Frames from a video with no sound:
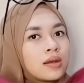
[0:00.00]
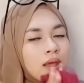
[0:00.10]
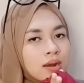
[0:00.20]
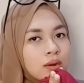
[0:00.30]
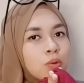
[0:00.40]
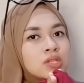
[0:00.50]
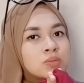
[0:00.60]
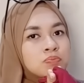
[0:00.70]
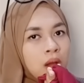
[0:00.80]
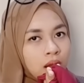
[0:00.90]
dan
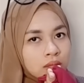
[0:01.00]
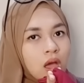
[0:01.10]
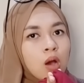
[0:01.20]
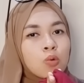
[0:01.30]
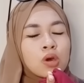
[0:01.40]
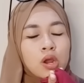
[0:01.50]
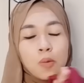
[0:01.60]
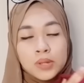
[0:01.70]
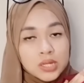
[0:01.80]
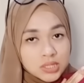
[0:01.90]
wajib banget aku
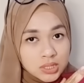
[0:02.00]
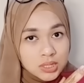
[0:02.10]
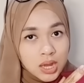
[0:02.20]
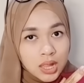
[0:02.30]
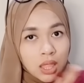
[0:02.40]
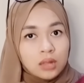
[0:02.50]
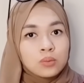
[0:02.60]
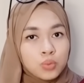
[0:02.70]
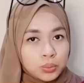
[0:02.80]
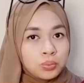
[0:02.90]
ngerekomendasin ke
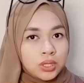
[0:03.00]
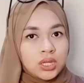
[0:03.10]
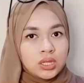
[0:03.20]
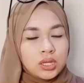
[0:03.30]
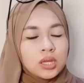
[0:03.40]
kalian buat beli ini